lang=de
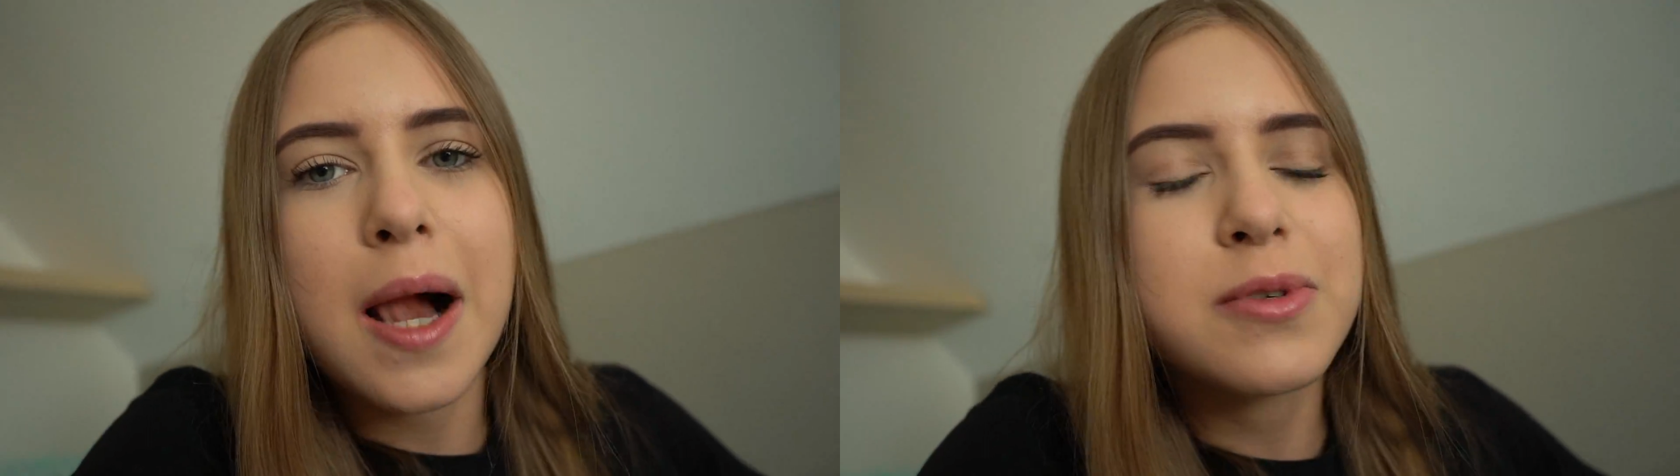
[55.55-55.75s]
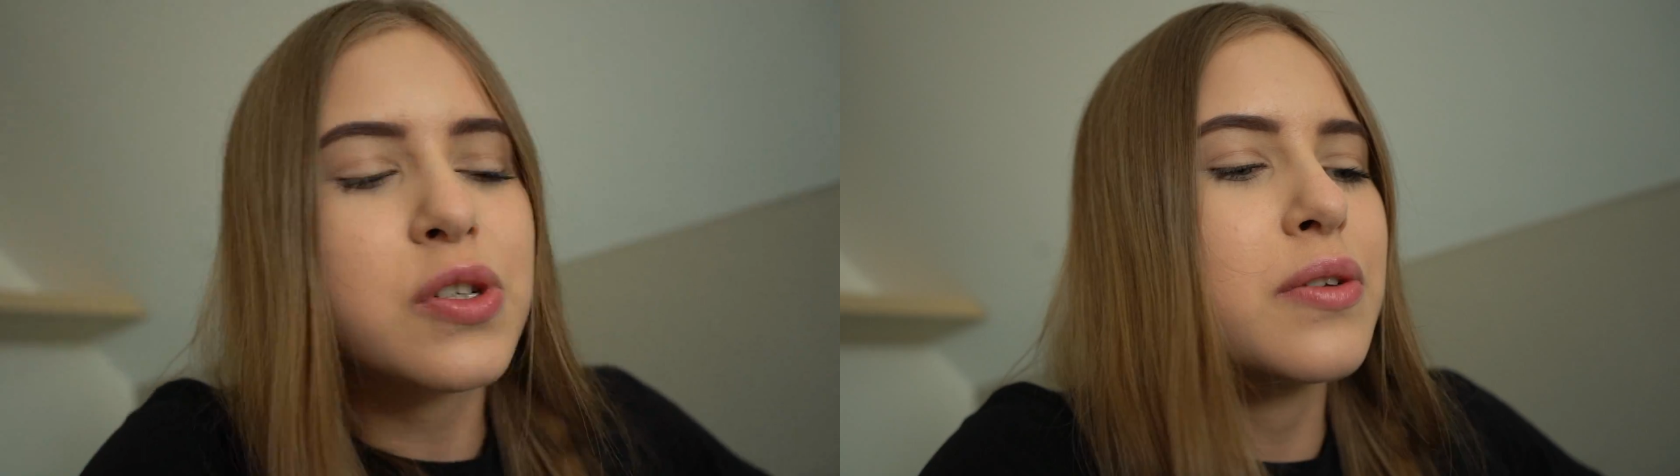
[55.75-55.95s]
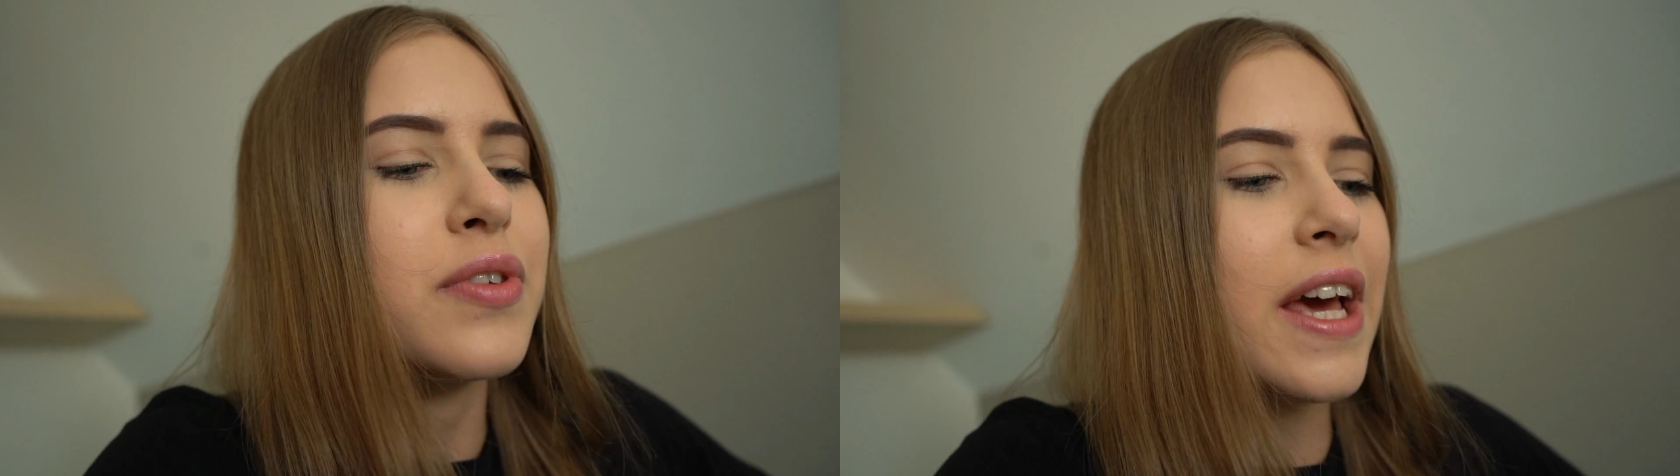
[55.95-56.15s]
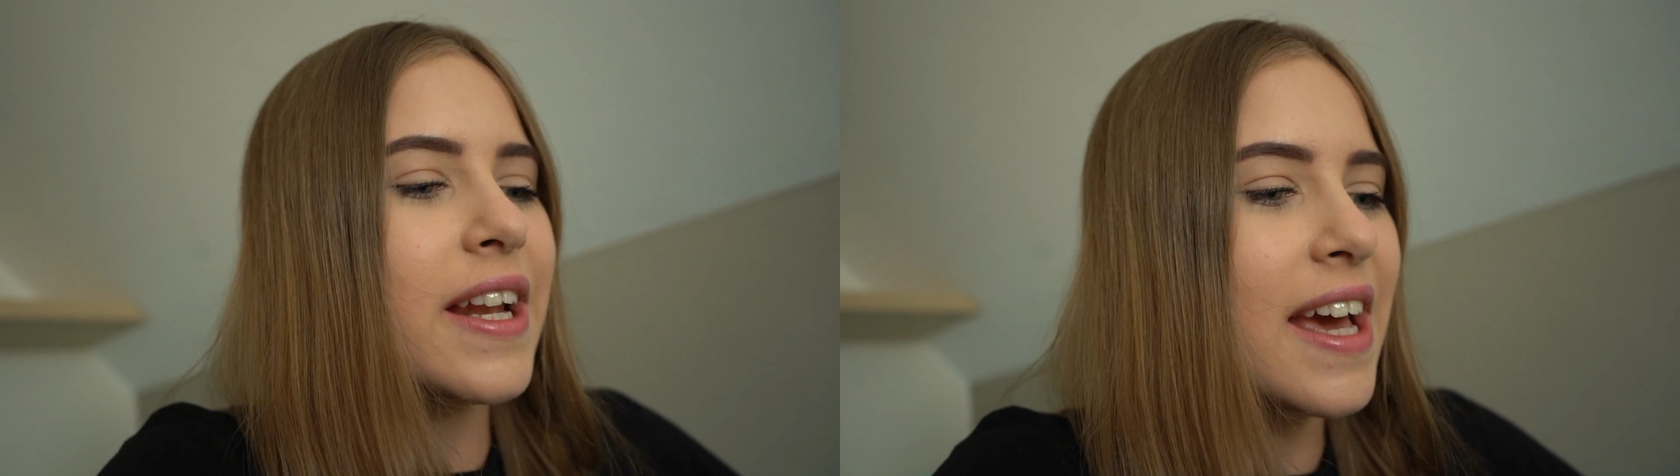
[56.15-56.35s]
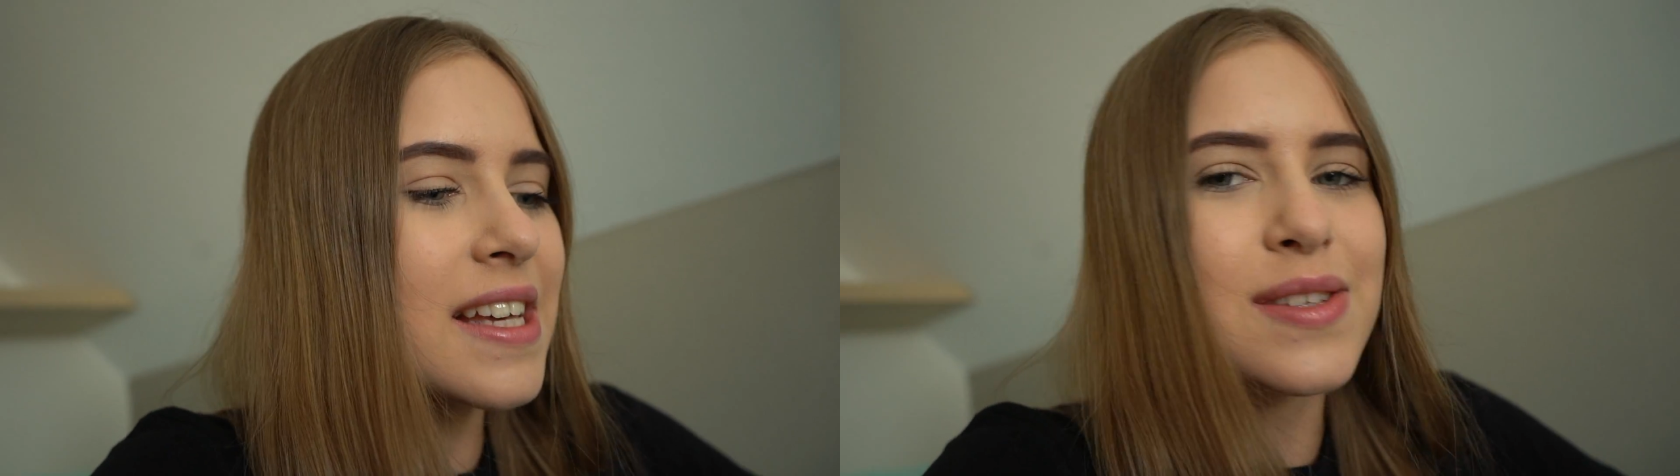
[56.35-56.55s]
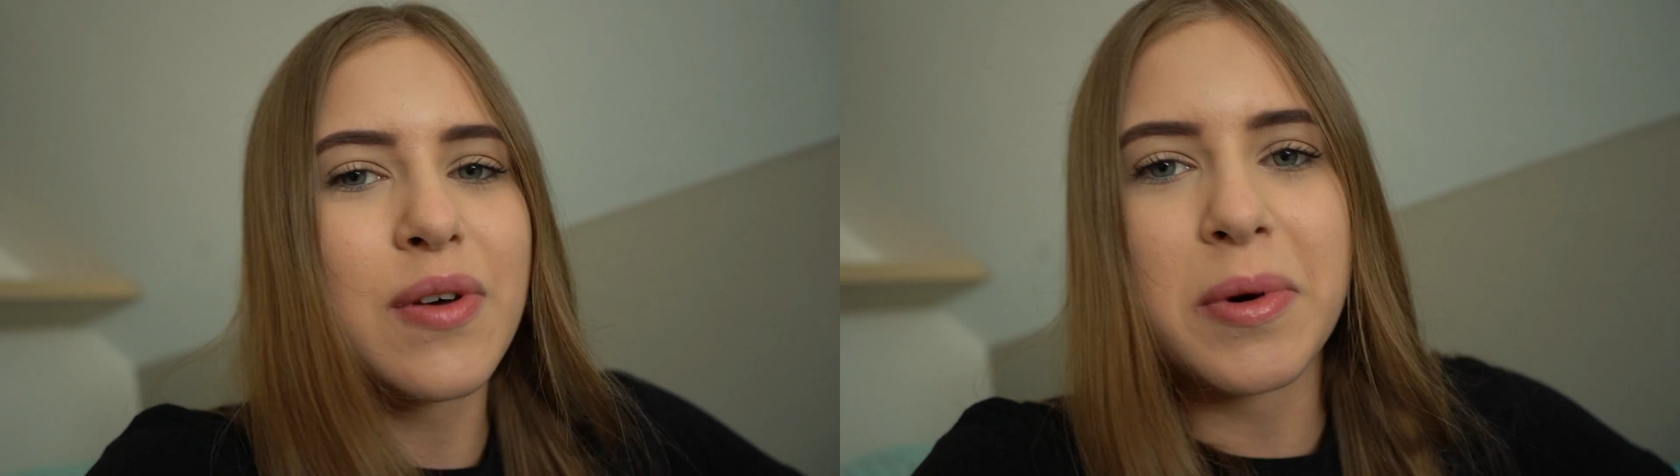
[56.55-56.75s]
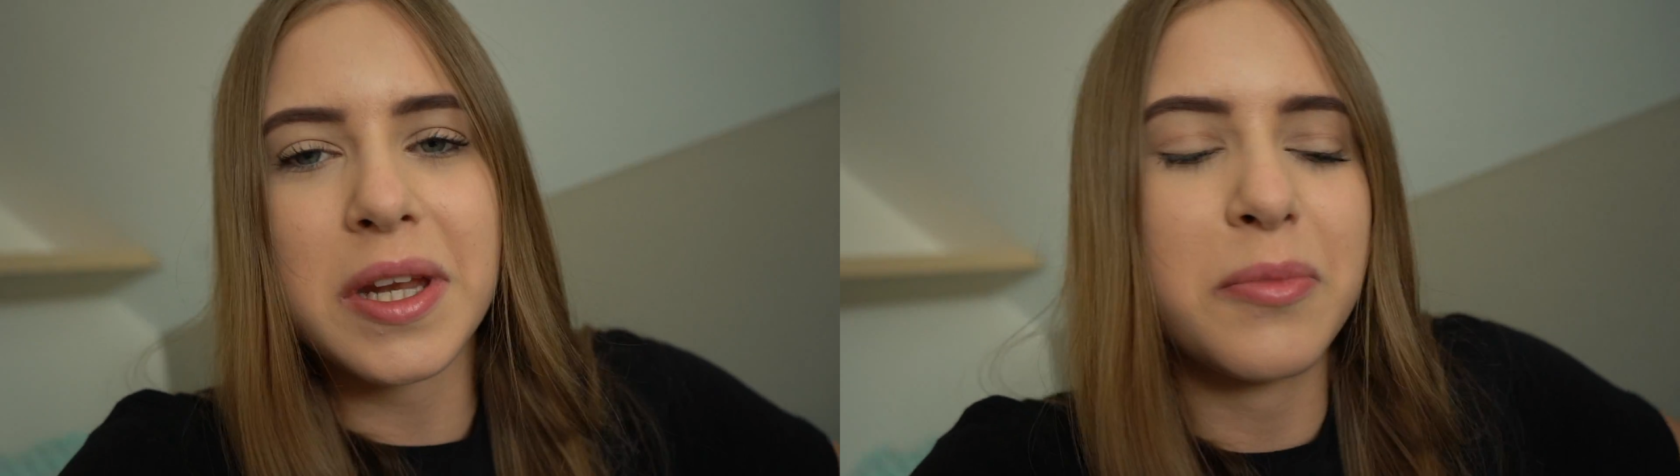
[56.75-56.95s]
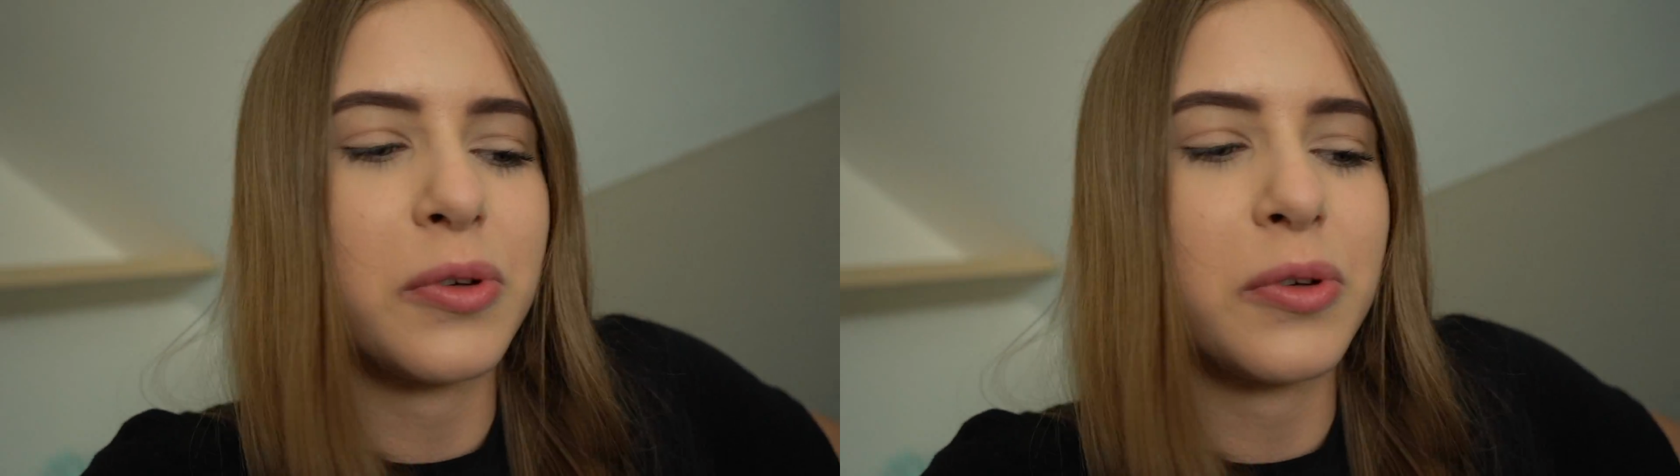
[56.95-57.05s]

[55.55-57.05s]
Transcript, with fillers: halben Stunde wieder leer ist, wenn man den